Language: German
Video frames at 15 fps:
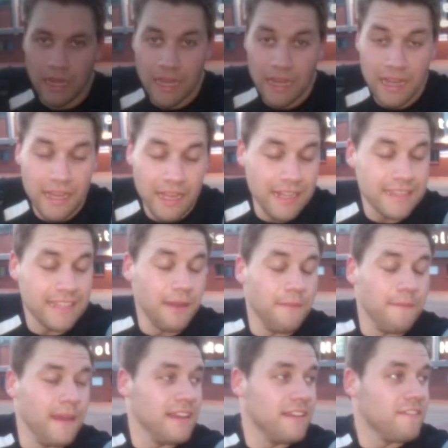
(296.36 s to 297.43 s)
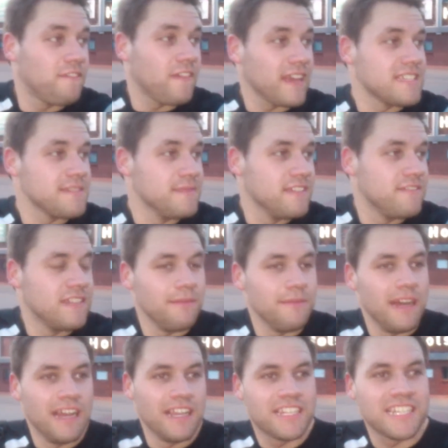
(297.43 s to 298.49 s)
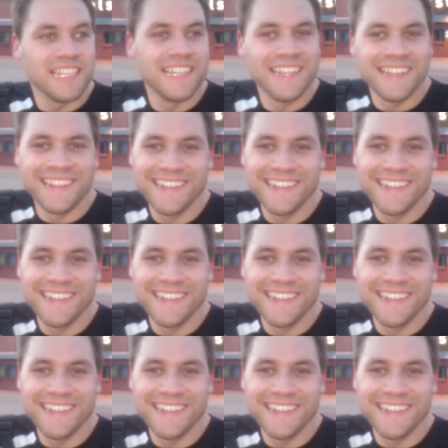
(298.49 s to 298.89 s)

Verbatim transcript: Alter, meine Fresse bin ich wieder am Arsch.